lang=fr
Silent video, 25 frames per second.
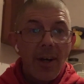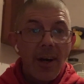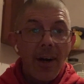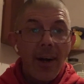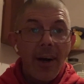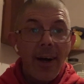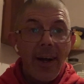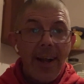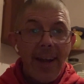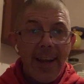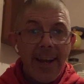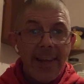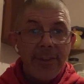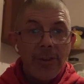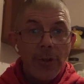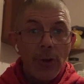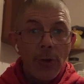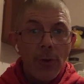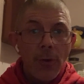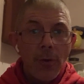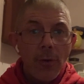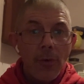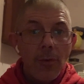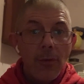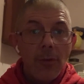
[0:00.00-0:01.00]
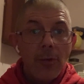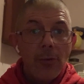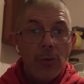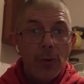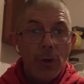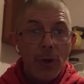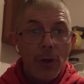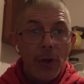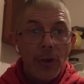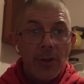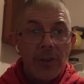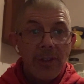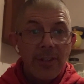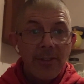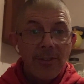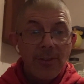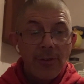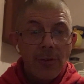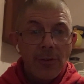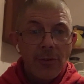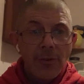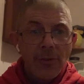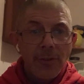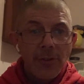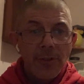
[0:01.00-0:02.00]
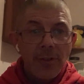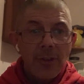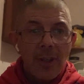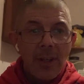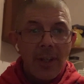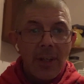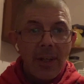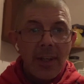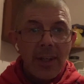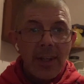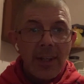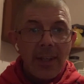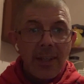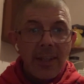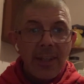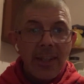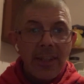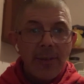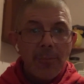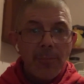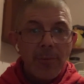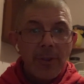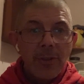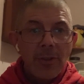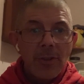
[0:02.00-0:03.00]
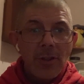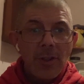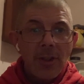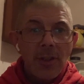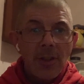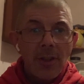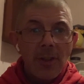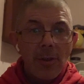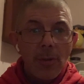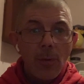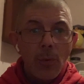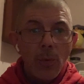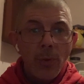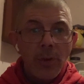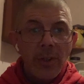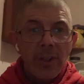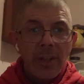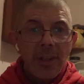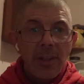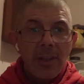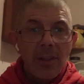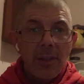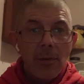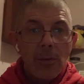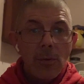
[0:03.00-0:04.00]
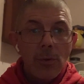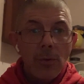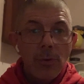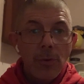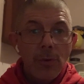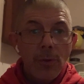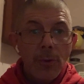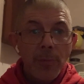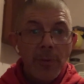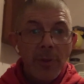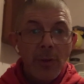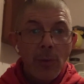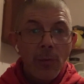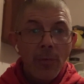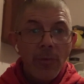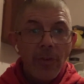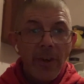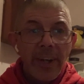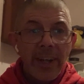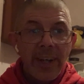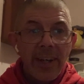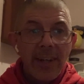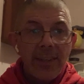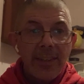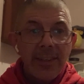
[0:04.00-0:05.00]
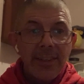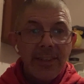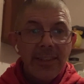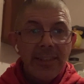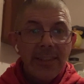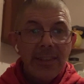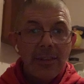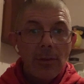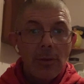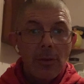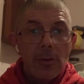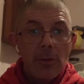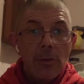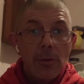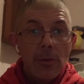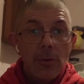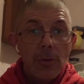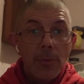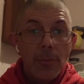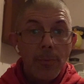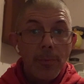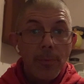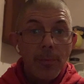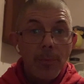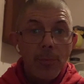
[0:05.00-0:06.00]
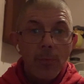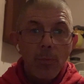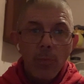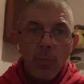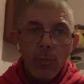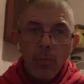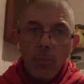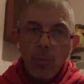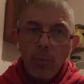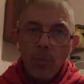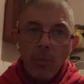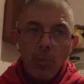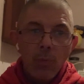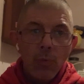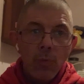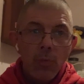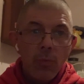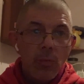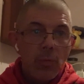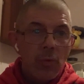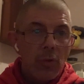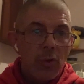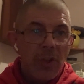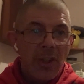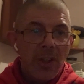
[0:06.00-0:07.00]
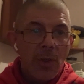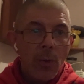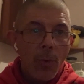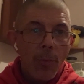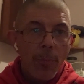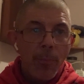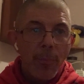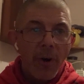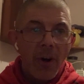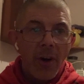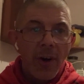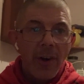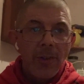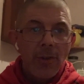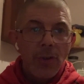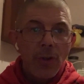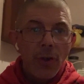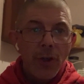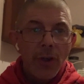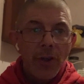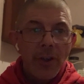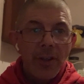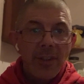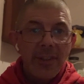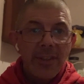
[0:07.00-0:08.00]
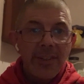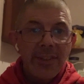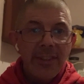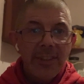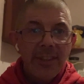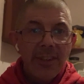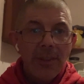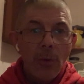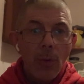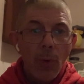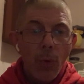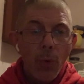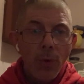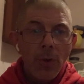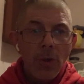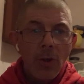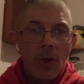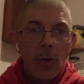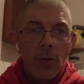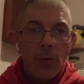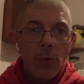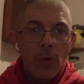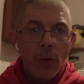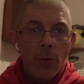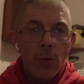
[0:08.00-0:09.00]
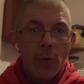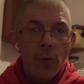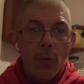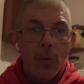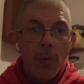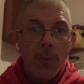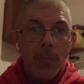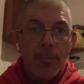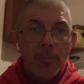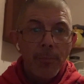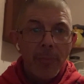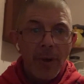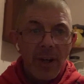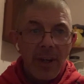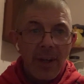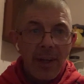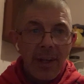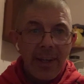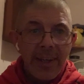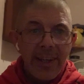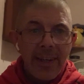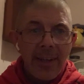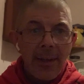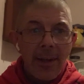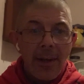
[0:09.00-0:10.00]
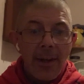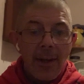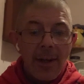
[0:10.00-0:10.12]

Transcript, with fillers: a un an de renaissance qui maintenant aucun euh, de mes confrères ni euh, des comparateurs ni autres n'en ont parlé.